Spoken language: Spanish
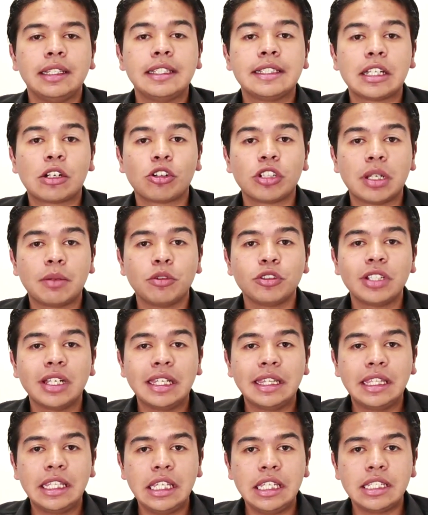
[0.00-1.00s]
desarrollamos
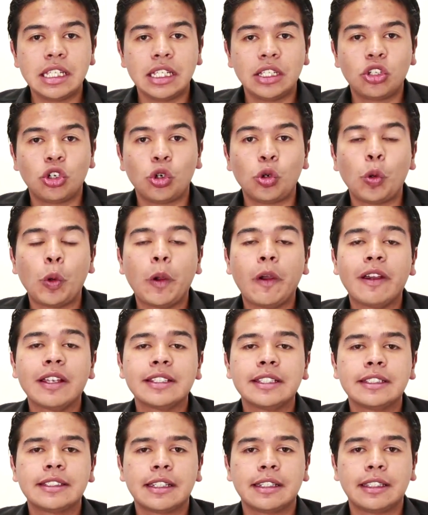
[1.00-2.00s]
al DJ con
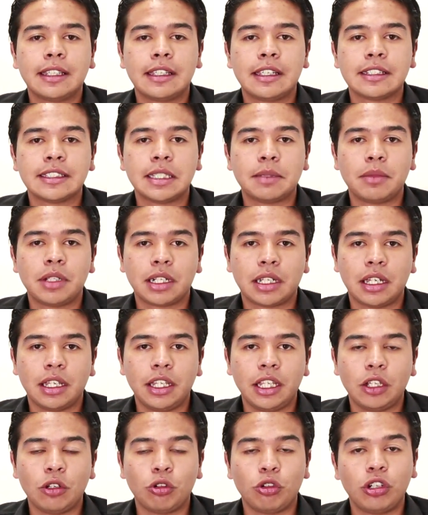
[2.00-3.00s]
nuevas estrategias de mercadeo,